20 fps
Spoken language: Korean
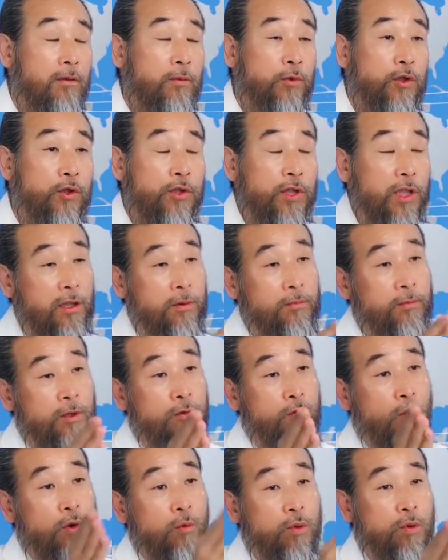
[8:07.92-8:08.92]
그
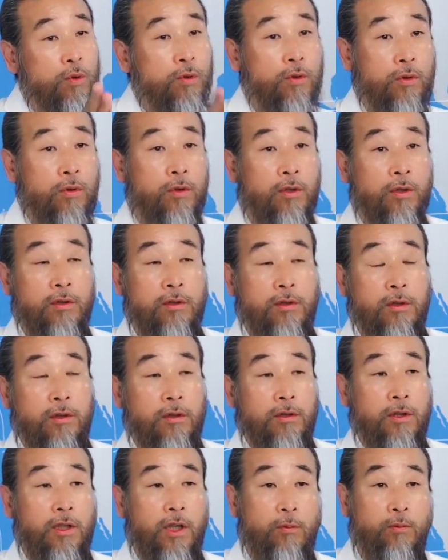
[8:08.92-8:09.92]
사람들 공부
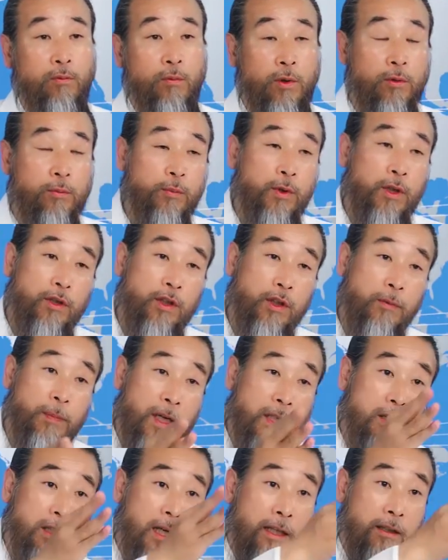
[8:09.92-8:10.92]
그저뭐 어,
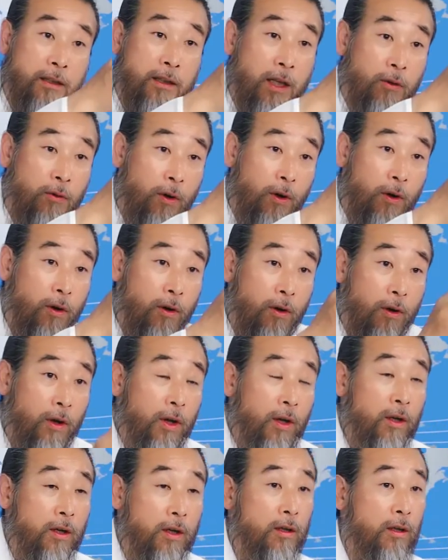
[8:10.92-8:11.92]
입학제 안 되고
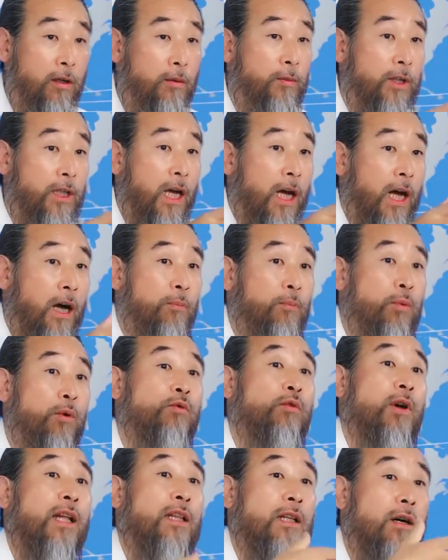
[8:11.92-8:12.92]
그러면 내
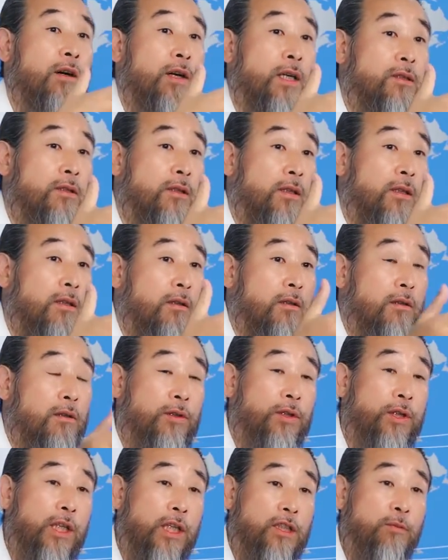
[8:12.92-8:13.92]
학불도 안 나왔어.
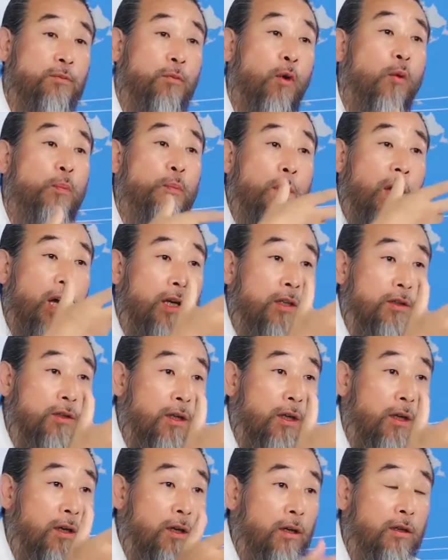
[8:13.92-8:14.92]
그 대신 못
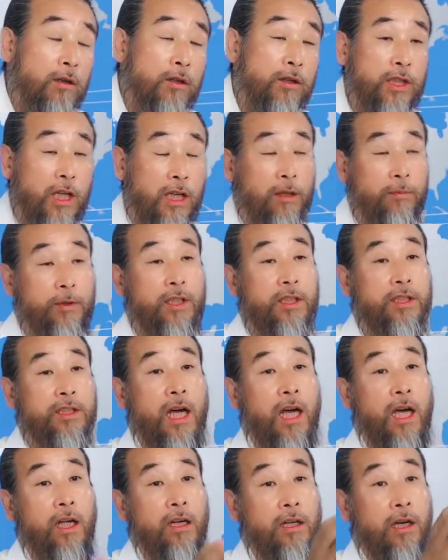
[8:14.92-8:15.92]
배워서 그 사람들이
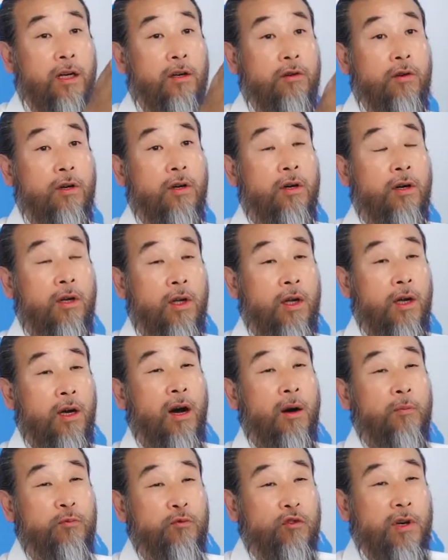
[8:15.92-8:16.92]
사회 나왔고
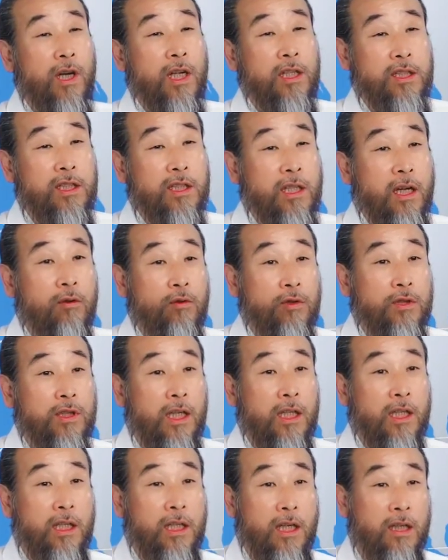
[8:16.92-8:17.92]
엉뚱한 짓 하고
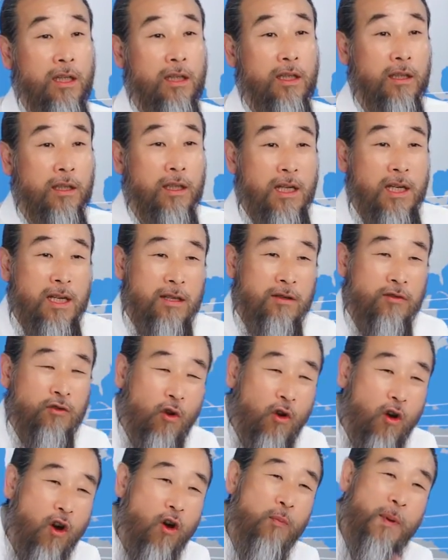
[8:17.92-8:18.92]
사니까는
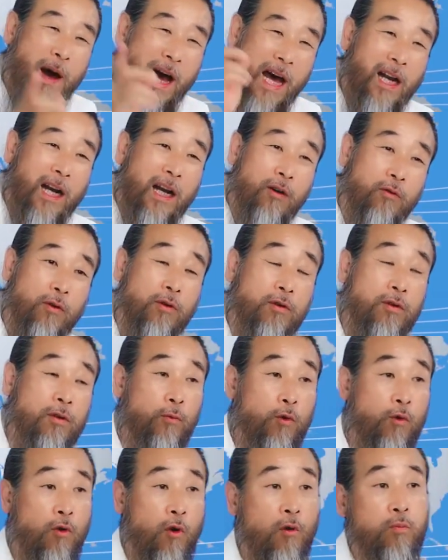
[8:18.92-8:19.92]
또 바라고
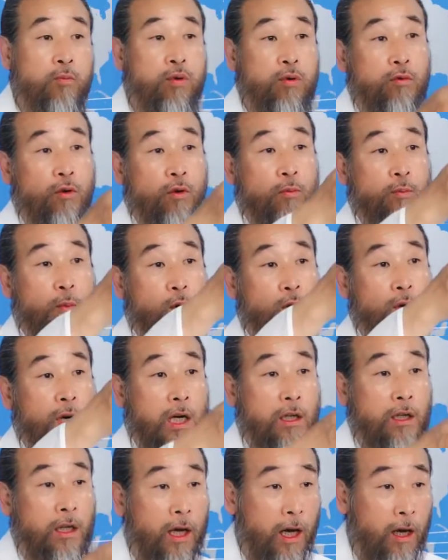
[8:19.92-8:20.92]
그럼 공부도
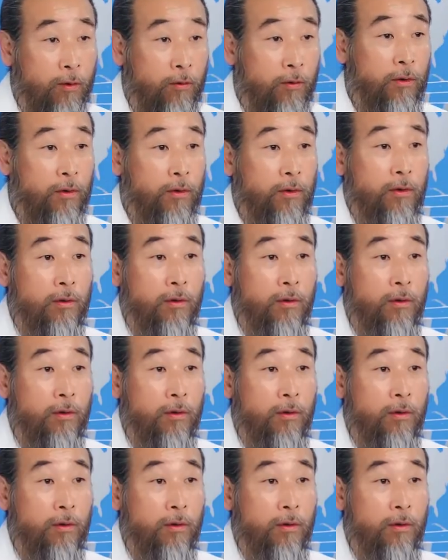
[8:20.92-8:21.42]
못하게 하고